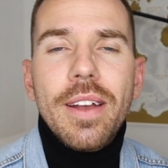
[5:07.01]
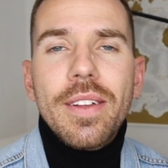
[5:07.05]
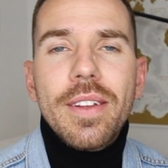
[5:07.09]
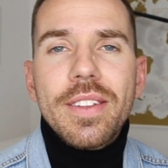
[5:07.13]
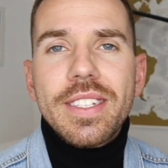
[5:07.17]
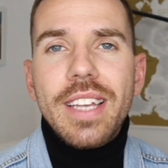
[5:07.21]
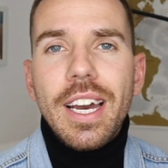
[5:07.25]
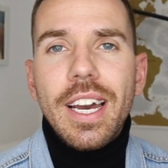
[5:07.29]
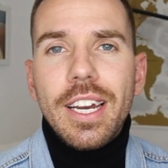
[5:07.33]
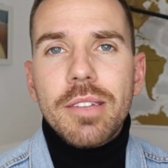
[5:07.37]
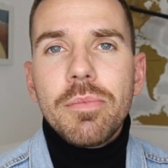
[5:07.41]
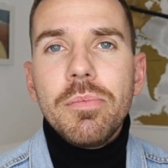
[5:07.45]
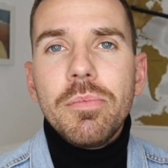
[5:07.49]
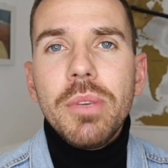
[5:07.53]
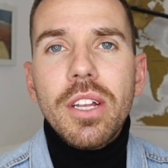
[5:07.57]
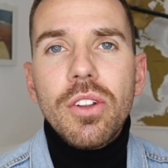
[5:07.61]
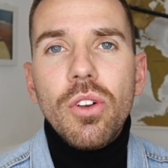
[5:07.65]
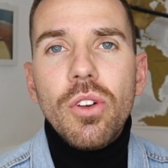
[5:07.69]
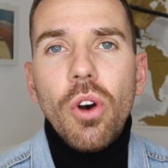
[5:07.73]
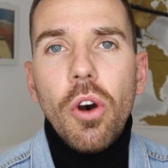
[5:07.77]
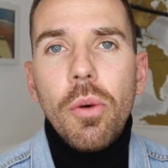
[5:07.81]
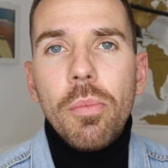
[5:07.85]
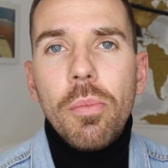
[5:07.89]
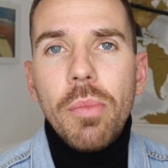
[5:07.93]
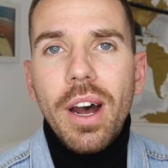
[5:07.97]
Sagt mir
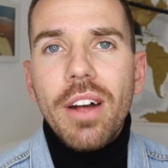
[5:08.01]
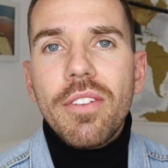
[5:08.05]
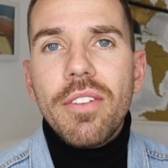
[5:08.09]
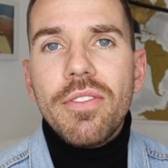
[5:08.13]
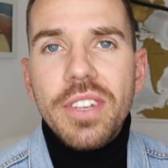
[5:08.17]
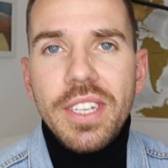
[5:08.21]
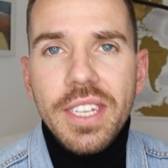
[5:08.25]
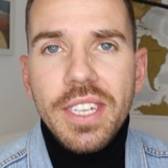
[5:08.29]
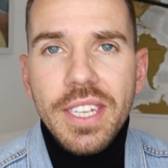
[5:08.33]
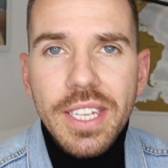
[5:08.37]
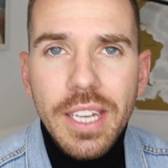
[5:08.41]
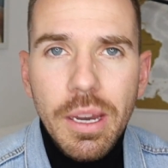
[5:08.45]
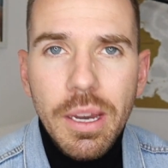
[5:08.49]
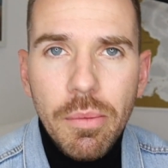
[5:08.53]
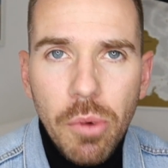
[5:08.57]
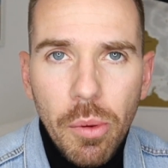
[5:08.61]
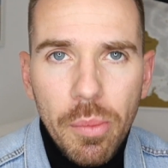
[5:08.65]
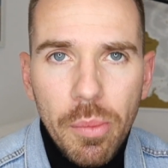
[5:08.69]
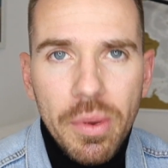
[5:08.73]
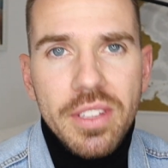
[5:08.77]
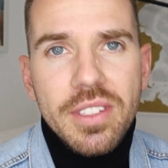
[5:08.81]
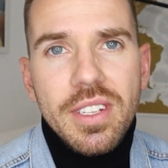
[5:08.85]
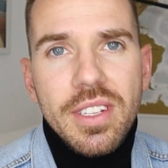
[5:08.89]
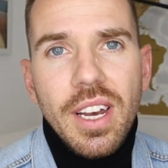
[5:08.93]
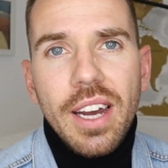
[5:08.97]
doch mal, wie ihr
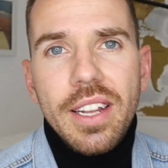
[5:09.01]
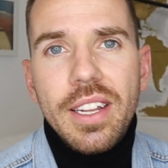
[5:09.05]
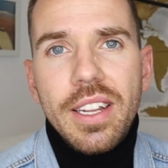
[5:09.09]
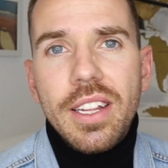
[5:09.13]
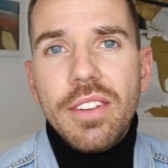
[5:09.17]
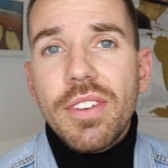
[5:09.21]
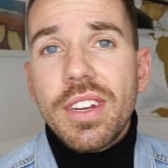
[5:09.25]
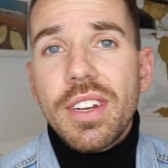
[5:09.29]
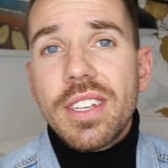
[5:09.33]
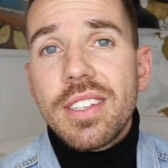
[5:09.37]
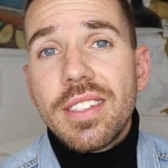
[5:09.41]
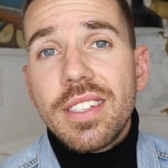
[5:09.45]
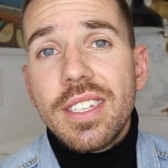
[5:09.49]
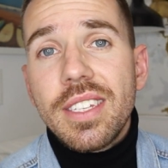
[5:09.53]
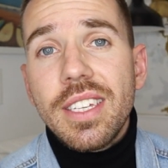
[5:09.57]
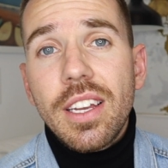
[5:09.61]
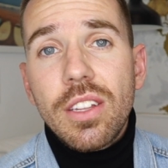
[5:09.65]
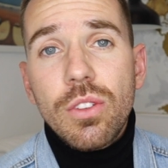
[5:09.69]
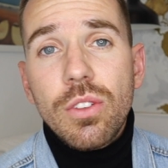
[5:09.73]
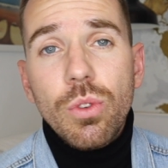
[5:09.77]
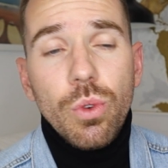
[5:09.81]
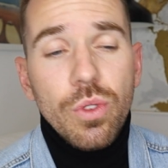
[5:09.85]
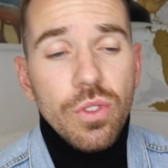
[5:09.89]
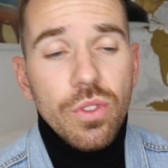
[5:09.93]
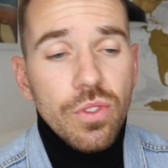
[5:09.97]
momentan
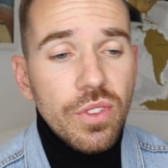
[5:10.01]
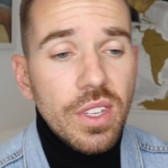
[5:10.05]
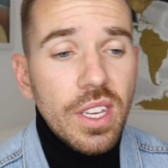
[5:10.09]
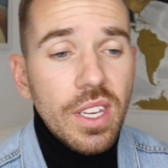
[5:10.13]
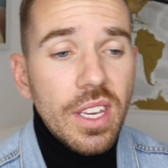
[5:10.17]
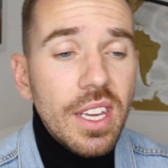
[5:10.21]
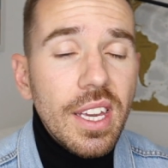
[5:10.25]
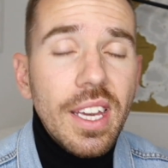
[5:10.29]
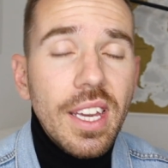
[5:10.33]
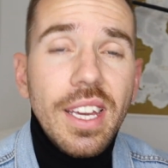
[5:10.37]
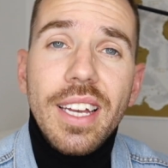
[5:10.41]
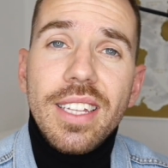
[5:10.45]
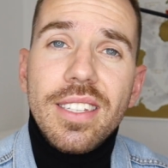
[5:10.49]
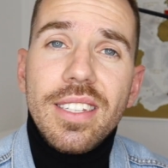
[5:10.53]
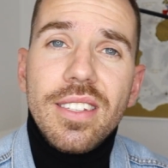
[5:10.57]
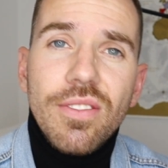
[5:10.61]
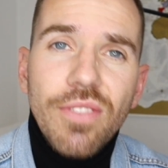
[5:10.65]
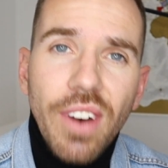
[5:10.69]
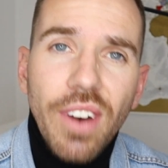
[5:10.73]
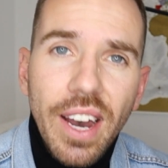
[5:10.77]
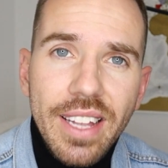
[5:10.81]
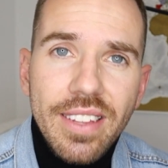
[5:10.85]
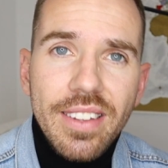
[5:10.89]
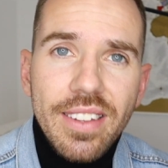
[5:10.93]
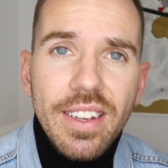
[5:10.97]
investiert und wie ihr jetzt
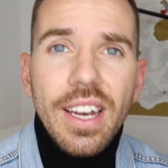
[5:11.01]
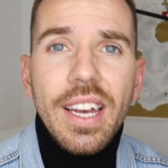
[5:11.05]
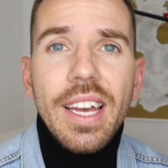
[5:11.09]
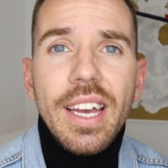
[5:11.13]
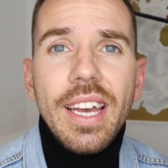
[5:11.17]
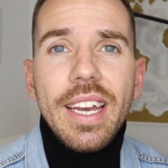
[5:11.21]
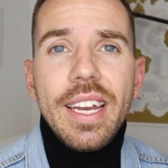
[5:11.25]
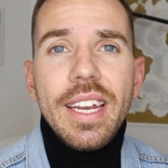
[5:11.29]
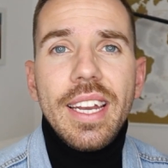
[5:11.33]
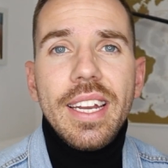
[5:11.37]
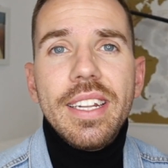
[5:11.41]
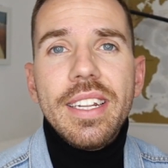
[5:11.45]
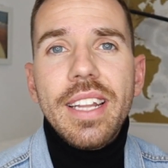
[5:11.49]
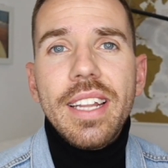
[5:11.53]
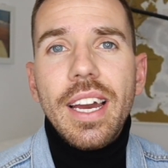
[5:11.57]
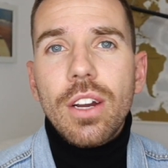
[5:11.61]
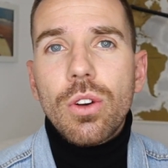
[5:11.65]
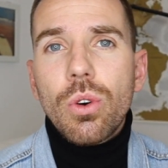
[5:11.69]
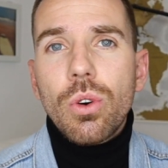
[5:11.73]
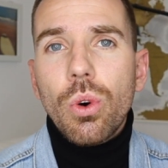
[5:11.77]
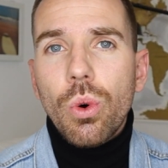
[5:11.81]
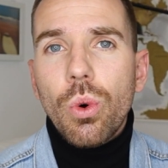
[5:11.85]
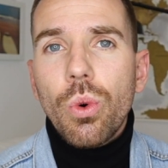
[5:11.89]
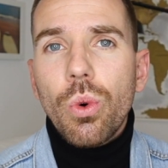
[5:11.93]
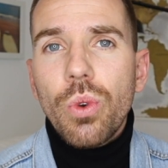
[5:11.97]
weiter in der
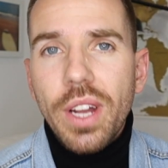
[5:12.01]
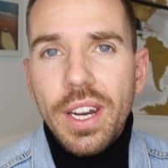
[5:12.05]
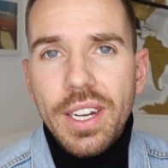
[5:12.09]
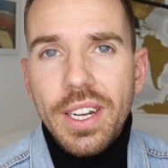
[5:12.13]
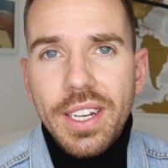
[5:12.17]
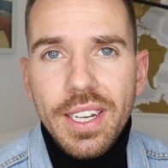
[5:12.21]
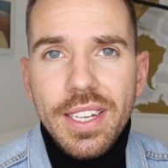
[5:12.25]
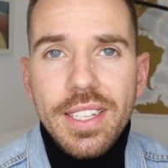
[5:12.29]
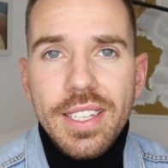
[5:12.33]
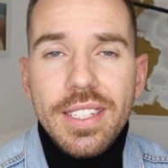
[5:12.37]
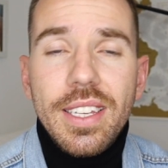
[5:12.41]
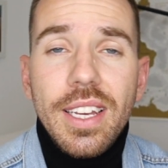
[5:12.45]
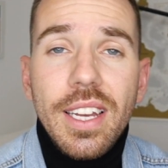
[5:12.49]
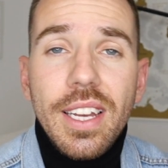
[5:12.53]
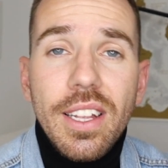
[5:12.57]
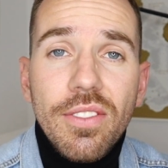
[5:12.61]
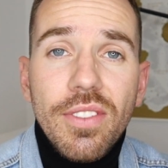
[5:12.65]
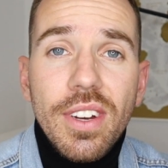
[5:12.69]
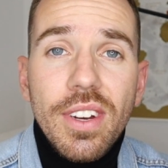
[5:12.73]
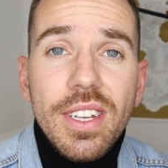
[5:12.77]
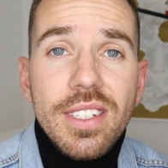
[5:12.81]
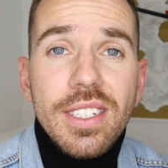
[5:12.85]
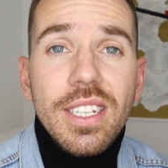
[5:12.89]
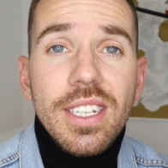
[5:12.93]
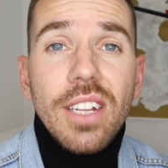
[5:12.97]
Corona-Krise
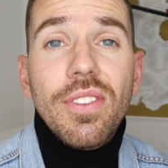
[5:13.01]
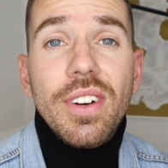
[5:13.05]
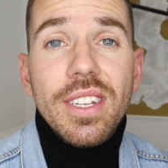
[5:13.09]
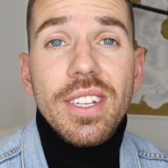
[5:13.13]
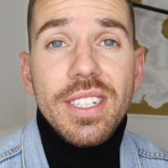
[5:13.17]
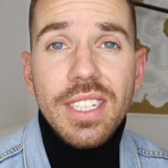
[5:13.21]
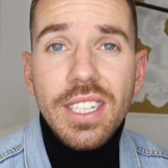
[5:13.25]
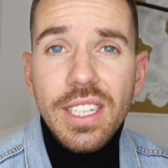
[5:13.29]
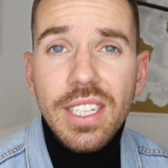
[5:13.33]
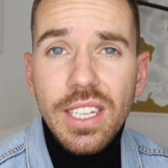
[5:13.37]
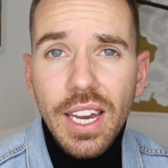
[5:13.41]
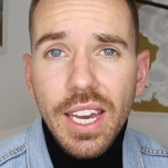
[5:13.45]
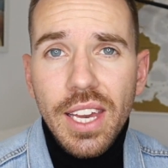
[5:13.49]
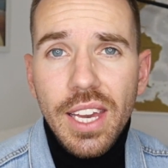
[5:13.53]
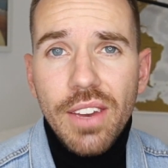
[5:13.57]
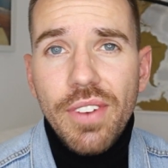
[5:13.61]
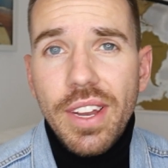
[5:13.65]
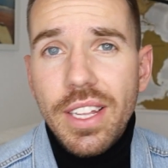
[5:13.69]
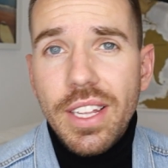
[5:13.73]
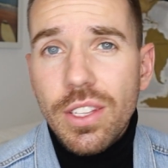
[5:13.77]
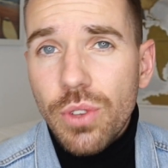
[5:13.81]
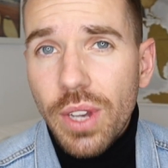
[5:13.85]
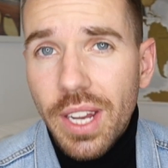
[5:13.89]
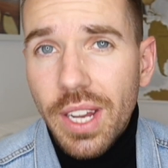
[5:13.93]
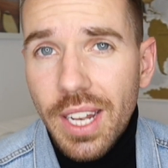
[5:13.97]
investiert, was ihr
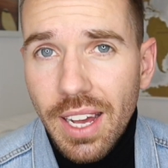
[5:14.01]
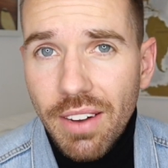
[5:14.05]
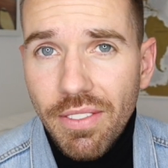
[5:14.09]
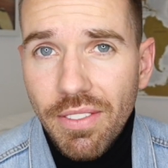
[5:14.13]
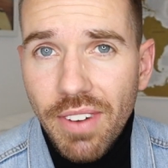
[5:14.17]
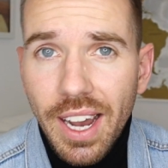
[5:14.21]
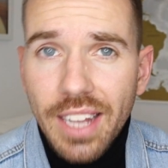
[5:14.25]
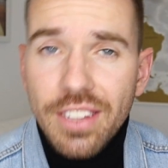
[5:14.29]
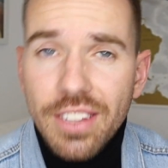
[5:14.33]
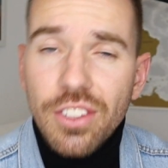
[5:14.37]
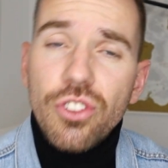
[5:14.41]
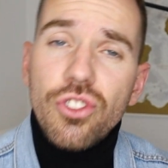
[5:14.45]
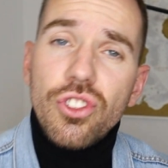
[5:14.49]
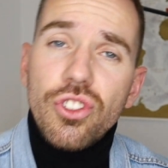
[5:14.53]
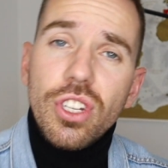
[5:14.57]
eventuell erwartet.